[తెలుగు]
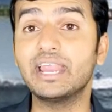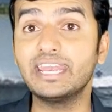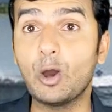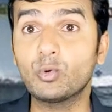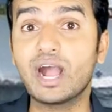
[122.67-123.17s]
మన
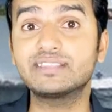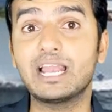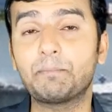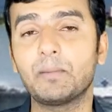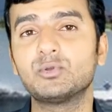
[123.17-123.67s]

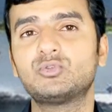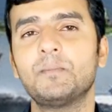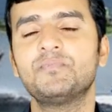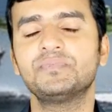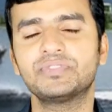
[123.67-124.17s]
నౌకాదళ
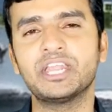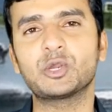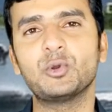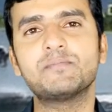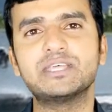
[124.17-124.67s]
ప్రభుత్వం తన
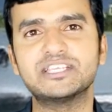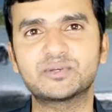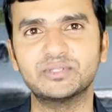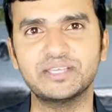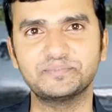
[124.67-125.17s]
రుణం
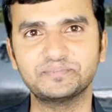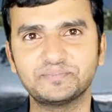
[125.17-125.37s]
తీర్చుకుంది